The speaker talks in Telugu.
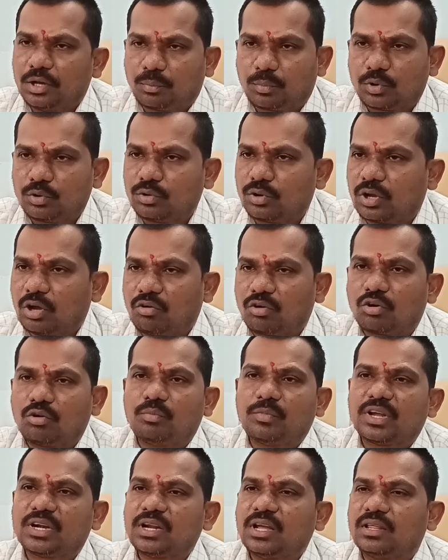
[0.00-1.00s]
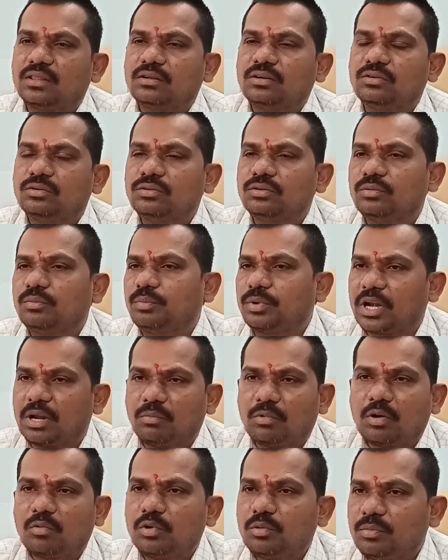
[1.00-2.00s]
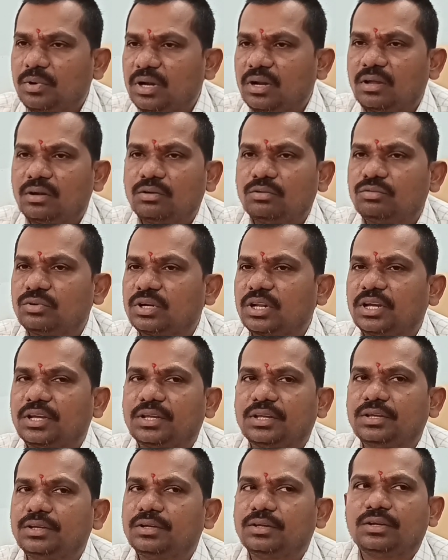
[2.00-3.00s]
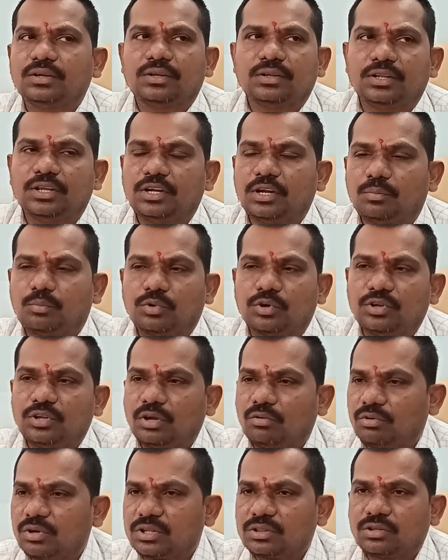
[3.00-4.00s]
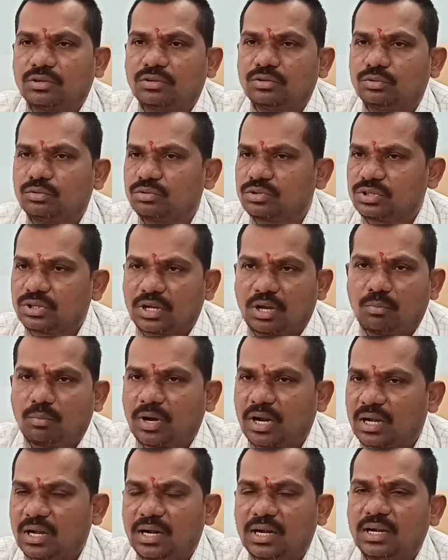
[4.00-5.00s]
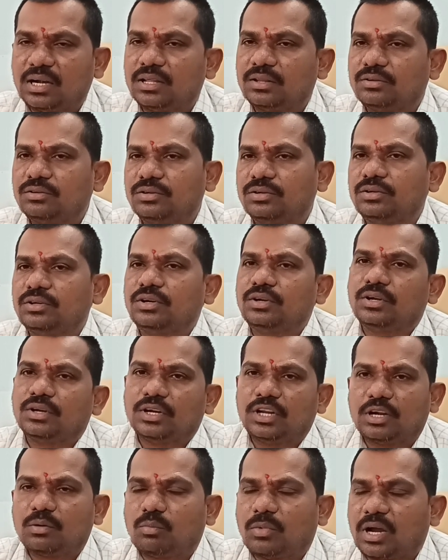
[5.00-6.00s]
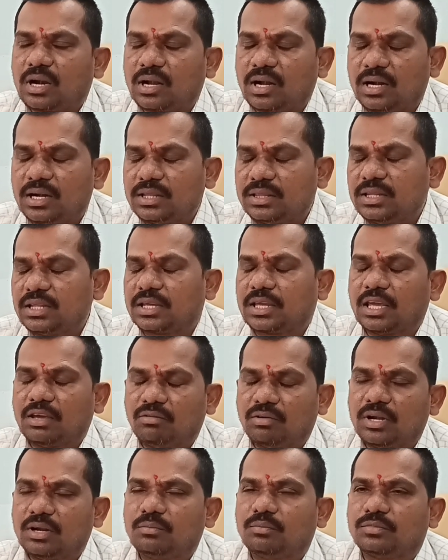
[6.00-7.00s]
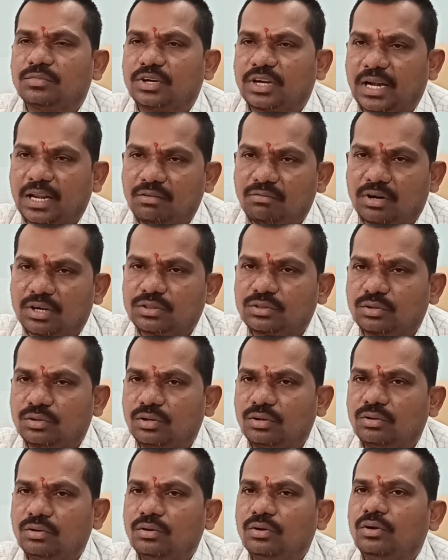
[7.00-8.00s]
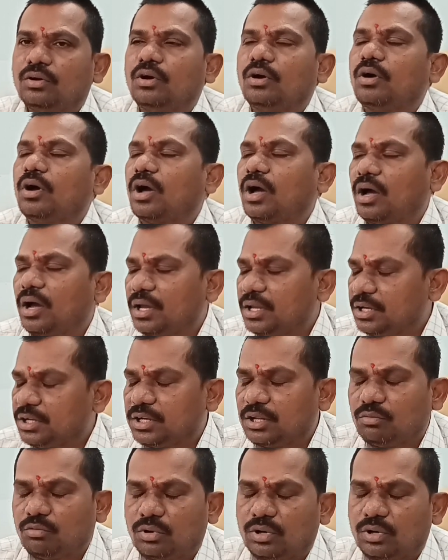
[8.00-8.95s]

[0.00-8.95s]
ఎప్పుడూ గౌరవ మర్యాదలు ప్రేమాభిమానాలు ఉంటాయి నేను ఎప్పుడు ఎవరితో దురుసుగా మాట్లాడలేదు నేను మాట్లాడింది కేవలం డ్రైవర్తో ఇంటి